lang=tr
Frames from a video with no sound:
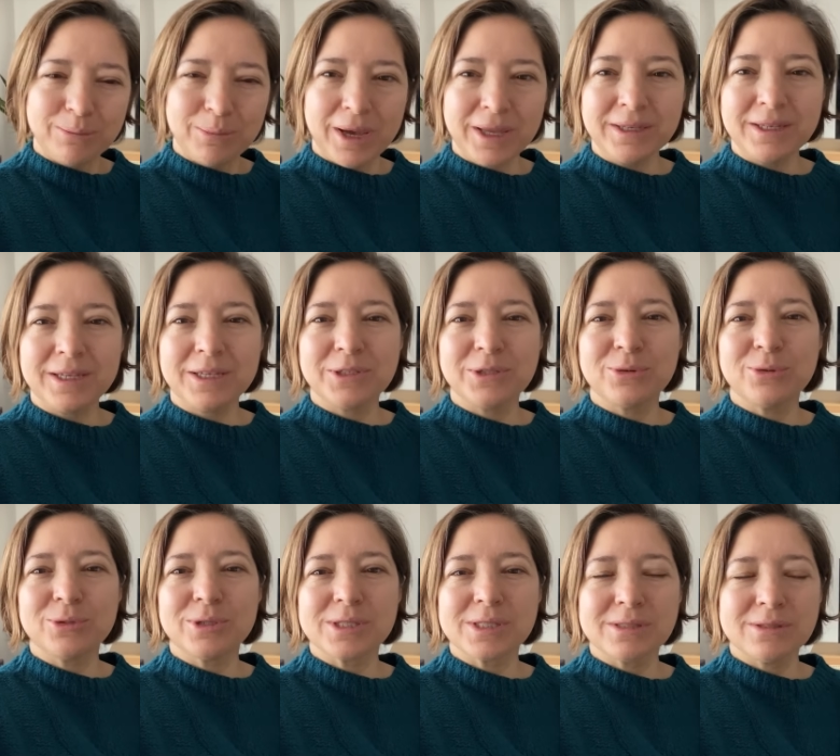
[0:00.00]
Ben de yatak
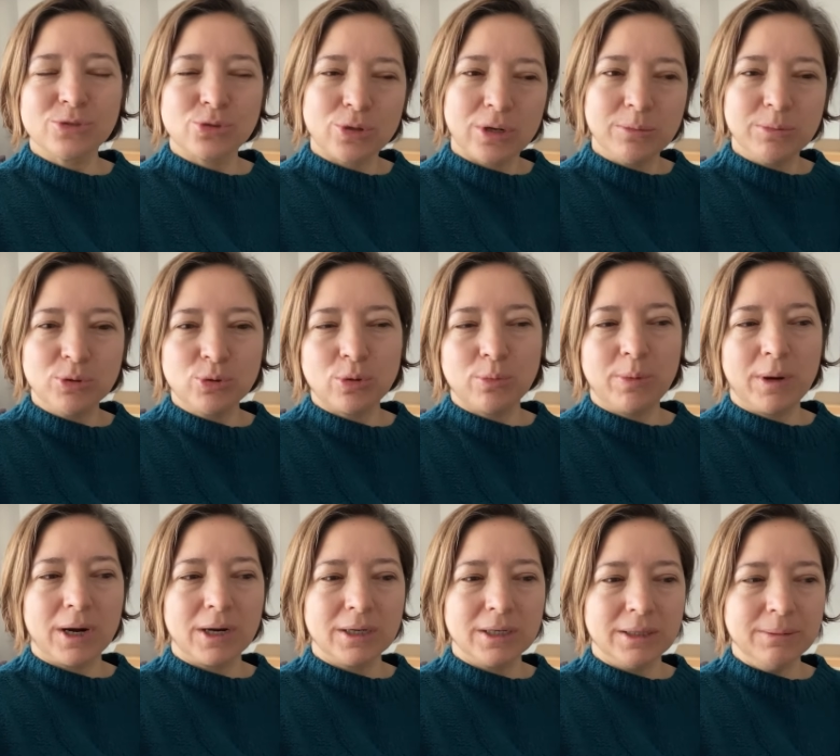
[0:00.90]
odasını şöyle bir
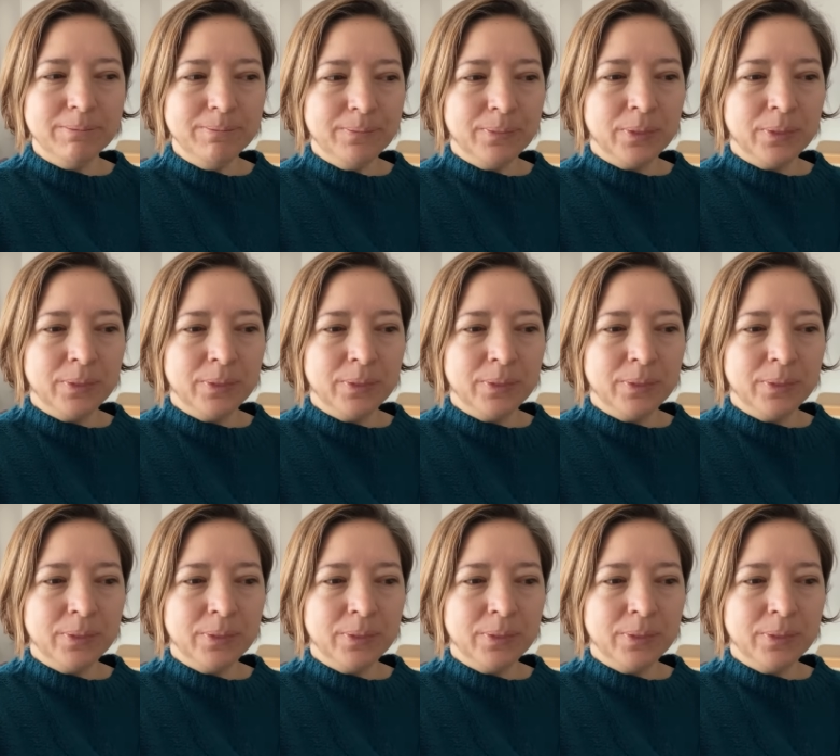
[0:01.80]
toparlayayım.